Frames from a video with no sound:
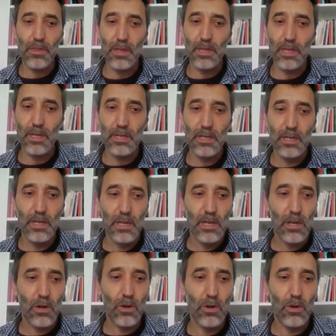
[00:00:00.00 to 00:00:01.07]
cine
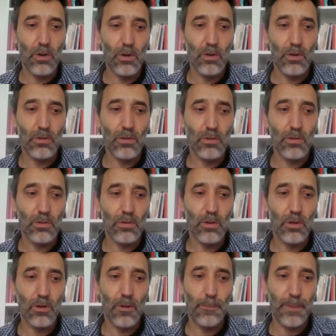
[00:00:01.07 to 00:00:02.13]
con,
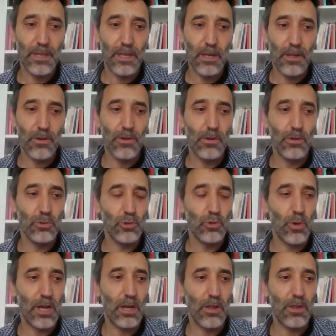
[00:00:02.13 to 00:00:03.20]
los compañeros
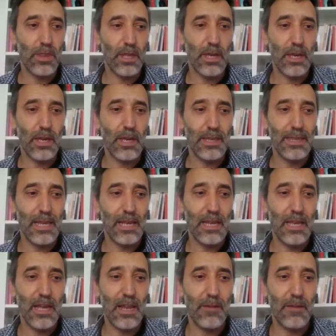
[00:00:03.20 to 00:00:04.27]
usuarios de
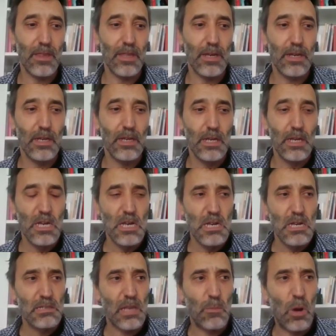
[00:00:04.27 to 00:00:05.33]
Elige la Vida
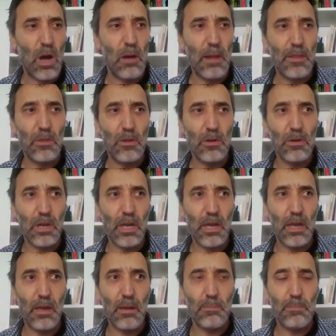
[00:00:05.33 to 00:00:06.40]
Estamos hablando
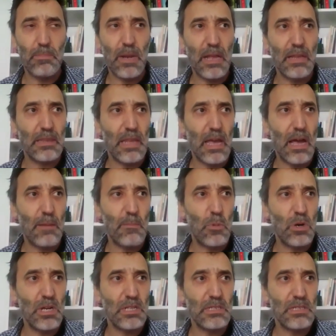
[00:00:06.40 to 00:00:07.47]
que
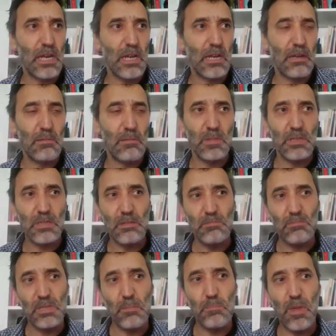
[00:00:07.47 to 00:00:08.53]
planteamos esta,
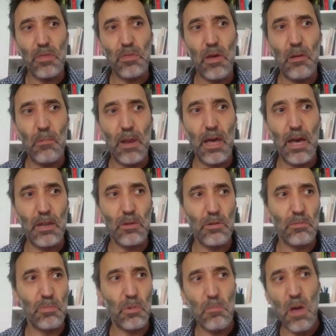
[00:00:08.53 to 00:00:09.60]
se empezó a hablar,
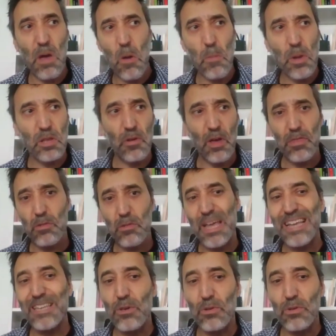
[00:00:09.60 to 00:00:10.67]
¿no? Pues más o menos hace un
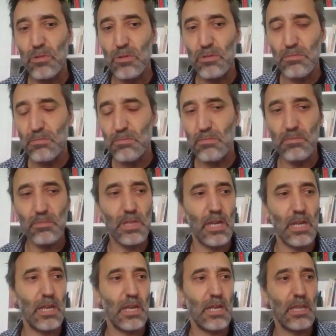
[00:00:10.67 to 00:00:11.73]
año,
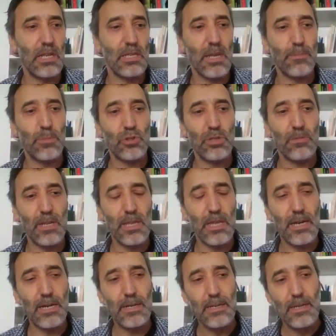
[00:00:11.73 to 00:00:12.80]
de, esta
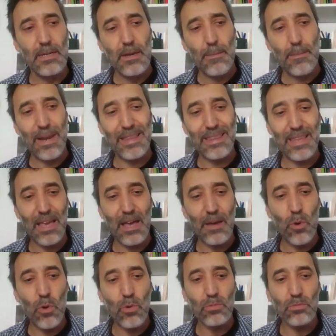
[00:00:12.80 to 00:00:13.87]
posibilidad.
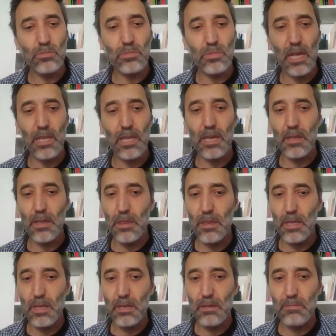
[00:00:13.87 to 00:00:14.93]
Planteamos un taller de
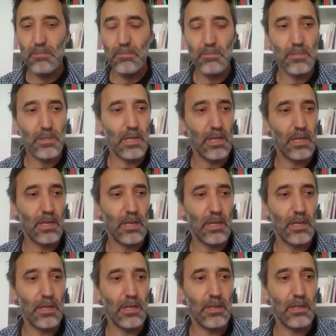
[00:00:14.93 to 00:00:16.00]
cine,
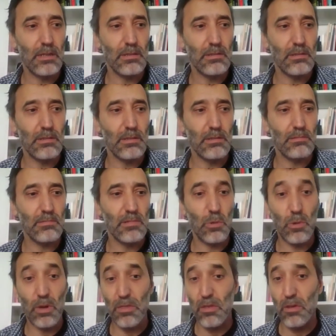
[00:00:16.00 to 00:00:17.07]
de,
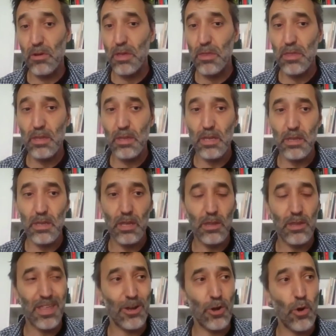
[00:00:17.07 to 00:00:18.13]
educación y cine,
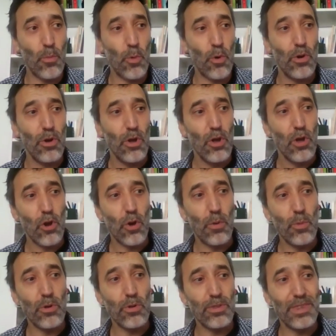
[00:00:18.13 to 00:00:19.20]
de cómo,
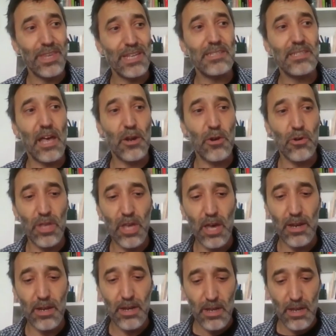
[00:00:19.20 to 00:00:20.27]

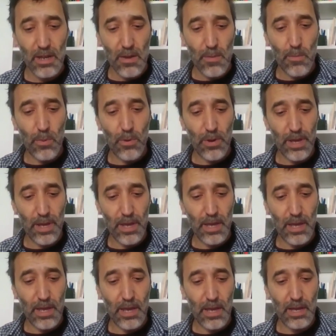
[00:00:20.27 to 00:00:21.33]
desarrollar
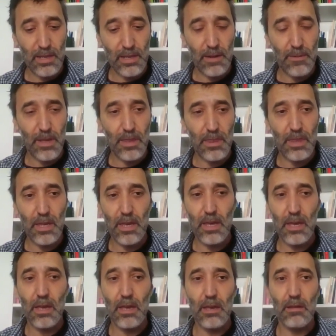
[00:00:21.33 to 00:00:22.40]
pues a través
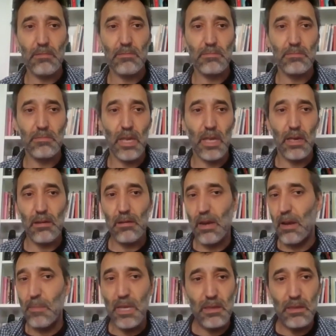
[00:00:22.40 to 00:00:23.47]
de,
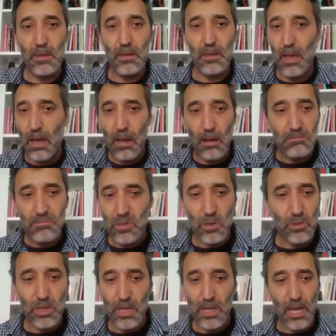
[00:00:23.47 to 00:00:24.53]
herramientas
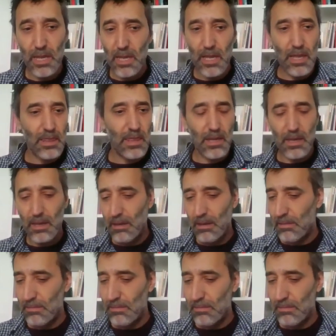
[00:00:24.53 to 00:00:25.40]
cotidianas, de,